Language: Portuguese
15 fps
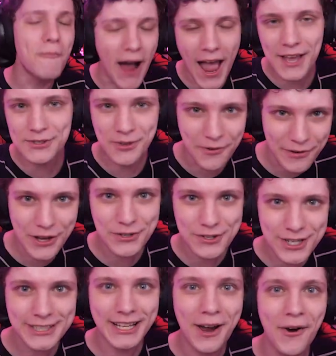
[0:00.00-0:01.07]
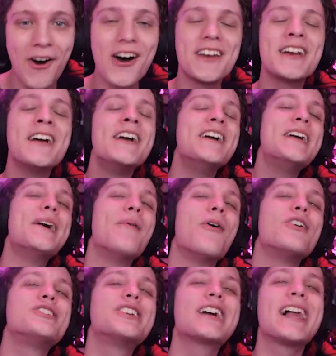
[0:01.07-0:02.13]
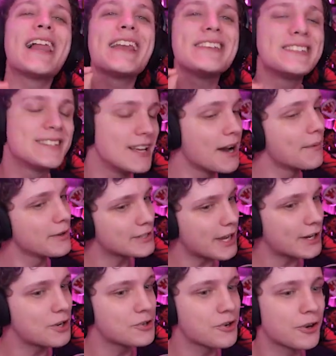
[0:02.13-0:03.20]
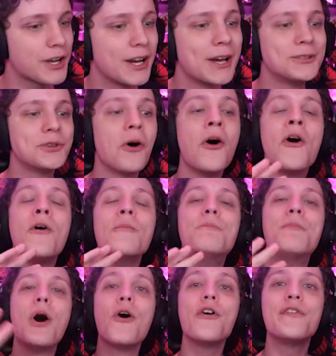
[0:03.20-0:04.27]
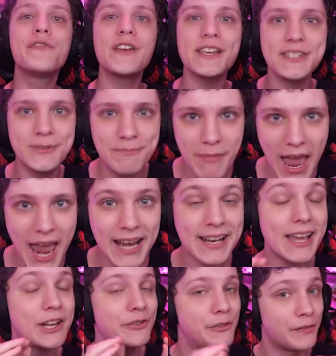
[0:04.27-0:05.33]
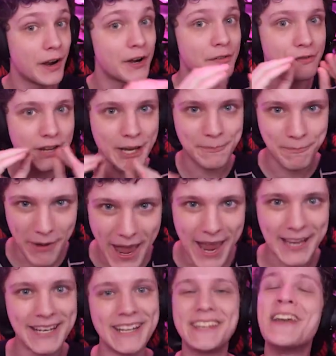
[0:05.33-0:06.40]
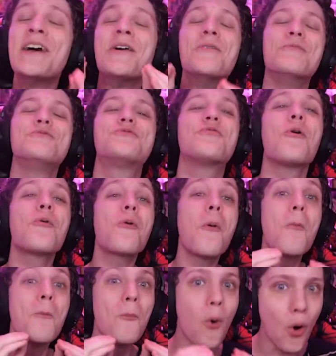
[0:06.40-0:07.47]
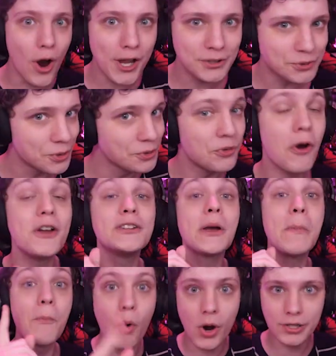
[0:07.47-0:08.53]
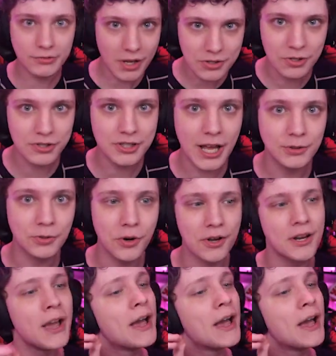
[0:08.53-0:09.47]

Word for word: mais um vídeo de terror E hoje, galera, estamos aqui jogando Buffy's Maniac Fanfic Panic Um jogo muito doido e muito assustador